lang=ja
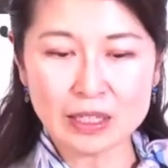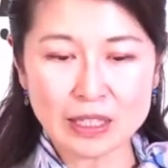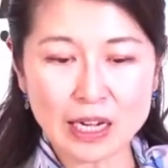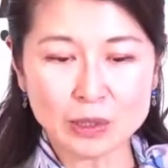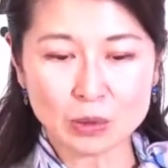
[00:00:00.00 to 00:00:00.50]

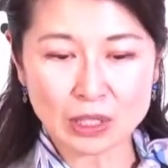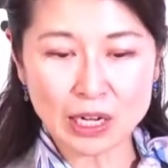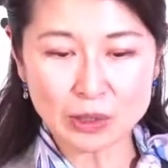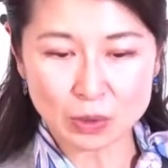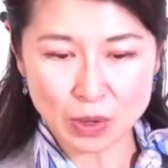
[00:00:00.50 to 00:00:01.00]
タイと
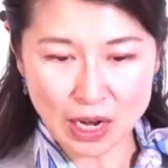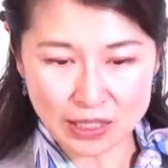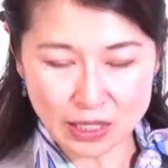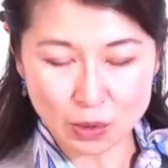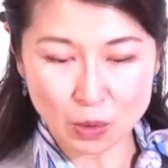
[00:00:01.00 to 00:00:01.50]
タイとの
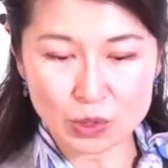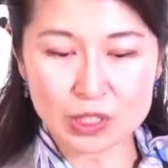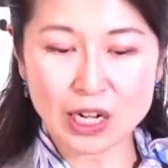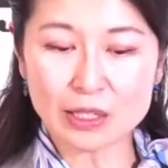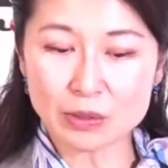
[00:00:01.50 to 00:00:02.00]
間のお
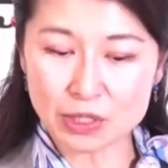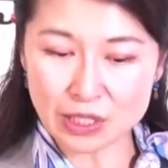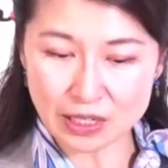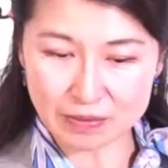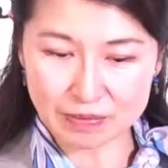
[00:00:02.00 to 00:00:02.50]
使いをし
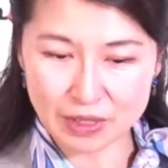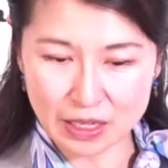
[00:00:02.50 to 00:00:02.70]
たり、